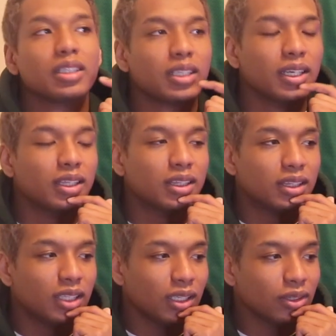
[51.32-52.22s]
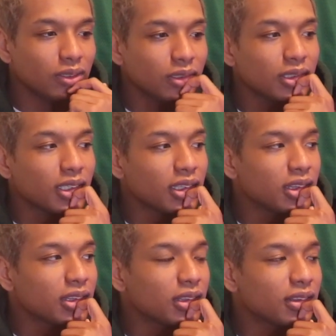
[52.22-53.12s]
欠点という欠点
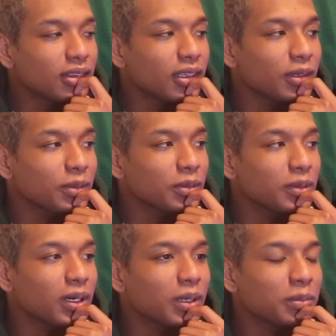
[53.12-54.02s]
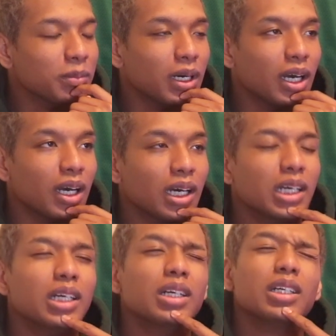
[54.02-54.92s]
は、まあ、
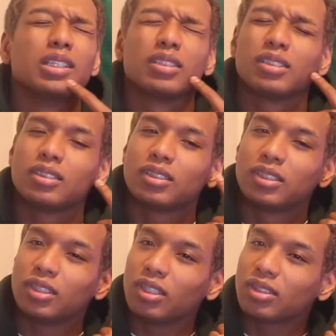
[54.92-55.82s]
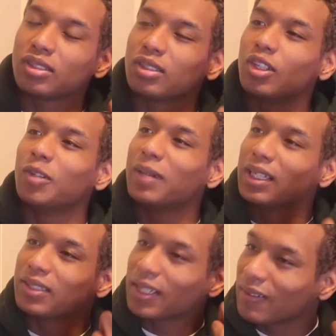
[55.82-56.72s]

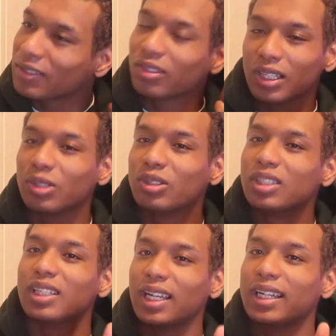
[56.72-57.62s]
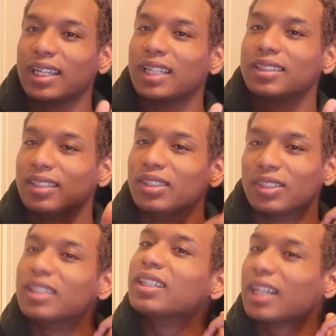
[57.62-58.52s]
クロスオーバーとかはそんな得意じゃないかなってい
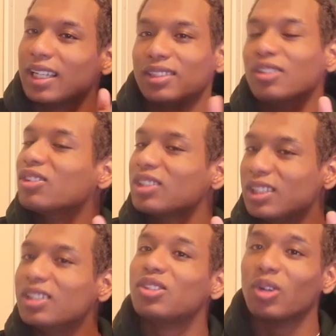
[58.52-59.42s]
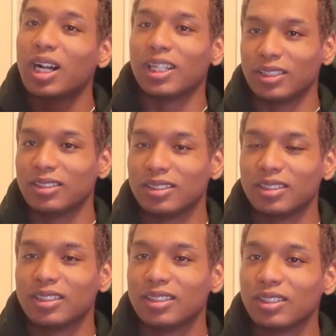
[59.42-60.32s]
う感じの印象がある
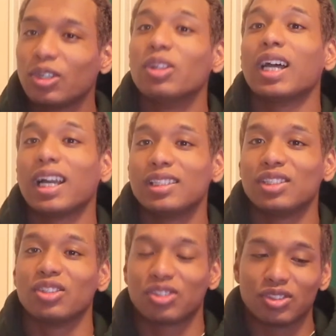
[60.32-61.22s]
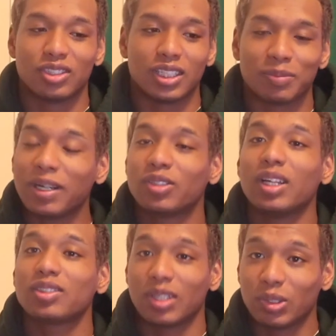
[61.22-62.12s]
こんな感じのシューズです。まあ、詳
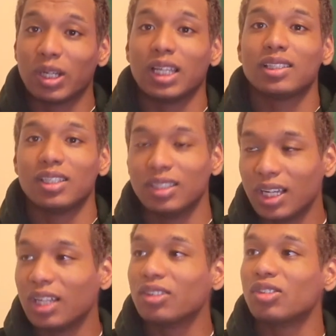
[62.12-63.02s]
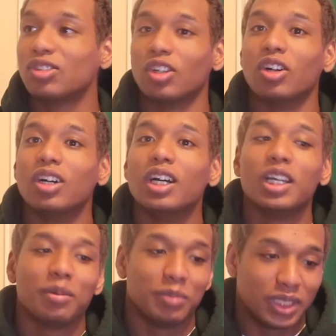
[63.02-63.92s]
しくは動画出してるんで、あの、そっちを
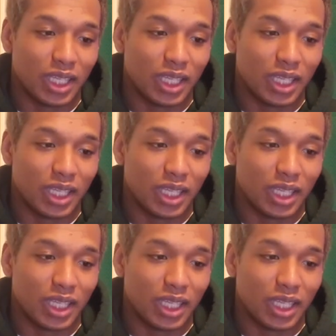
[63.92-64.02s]
見